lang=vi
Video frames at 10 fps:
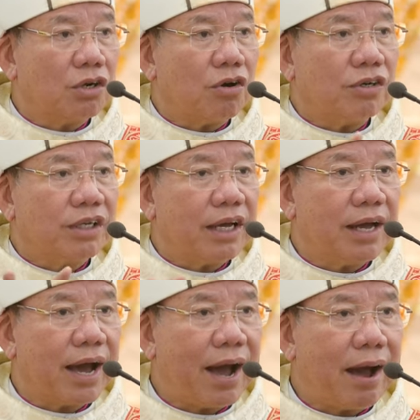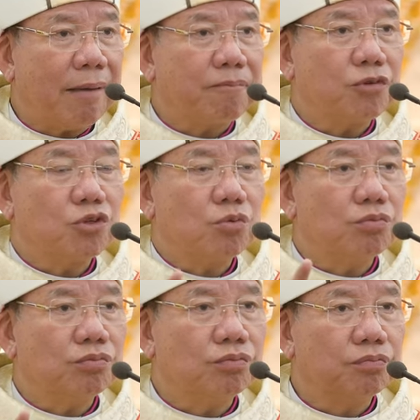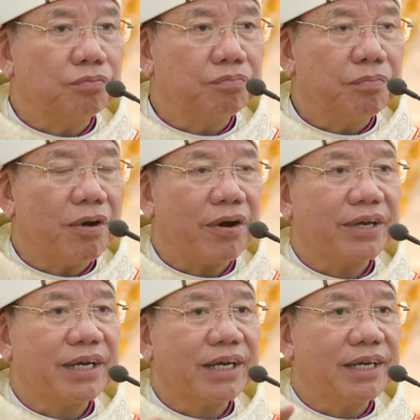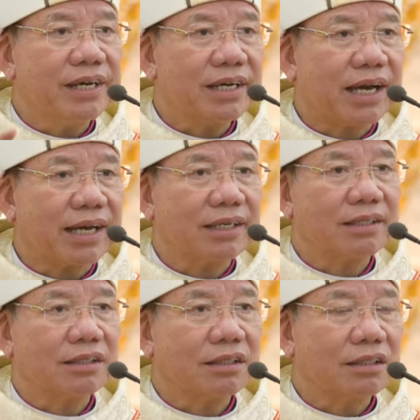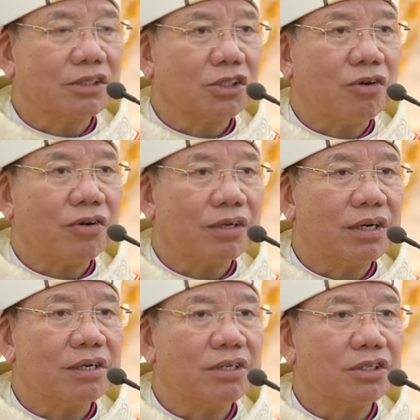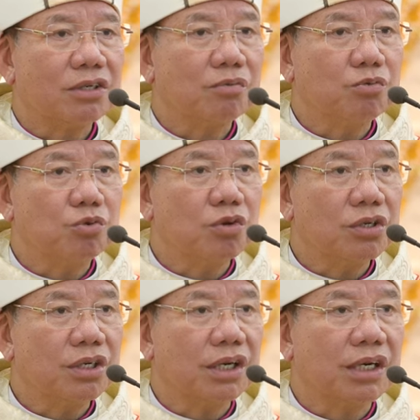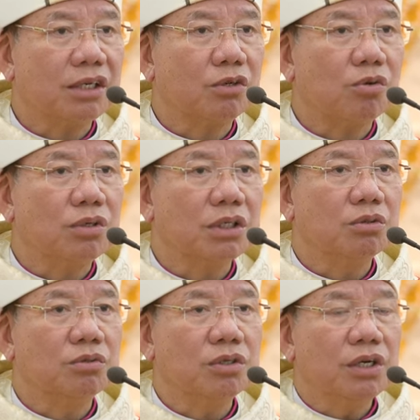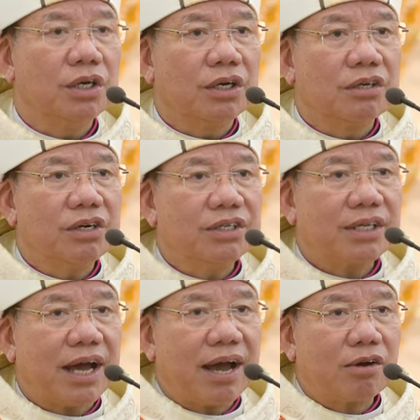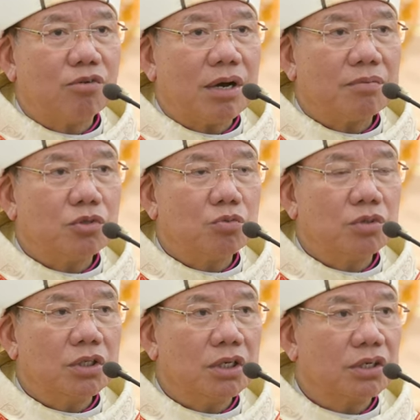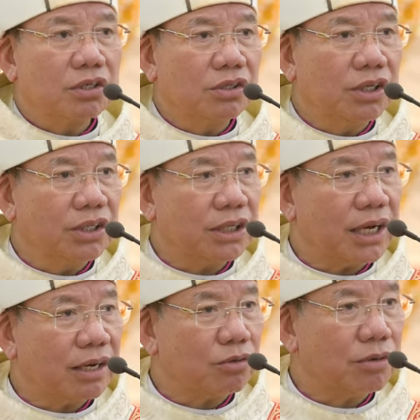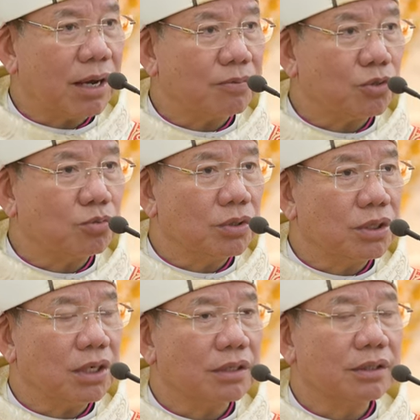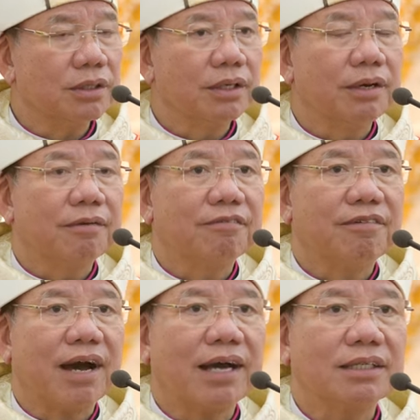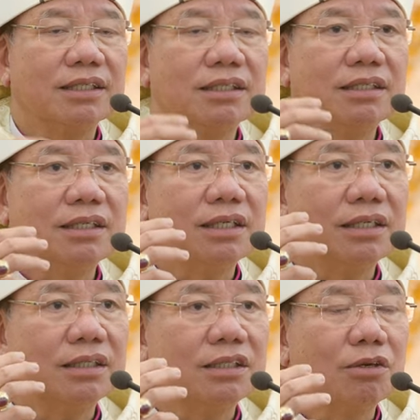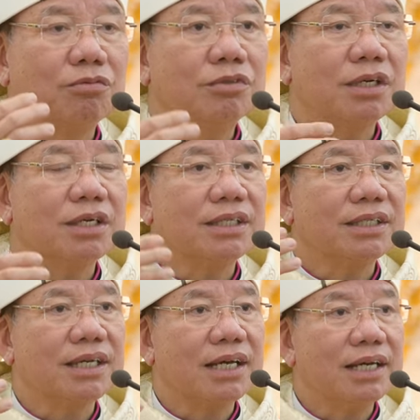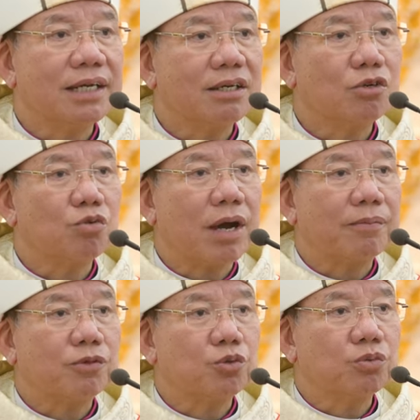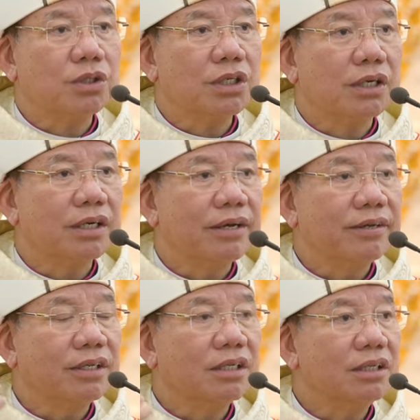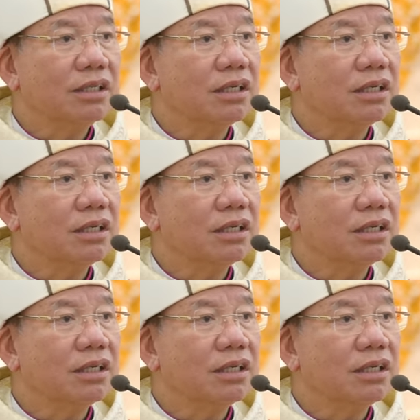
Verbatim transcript: có thể áp dụng mọi khía cạnh cho đời sống của người Kitô hữu, người già cũng áp dụng được, người trẻ cũng áp dụng được và những người sống đời gia đình cũng áp dụng được, những